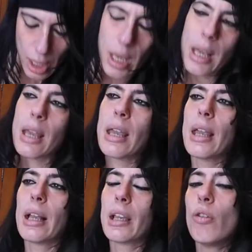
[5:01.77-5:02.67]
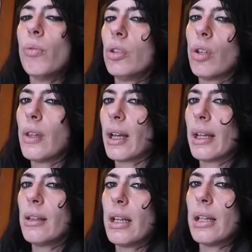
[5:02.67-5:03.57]
eh, que un montón de
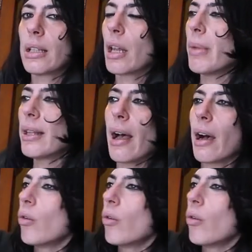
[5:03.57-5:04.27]
gente se meta a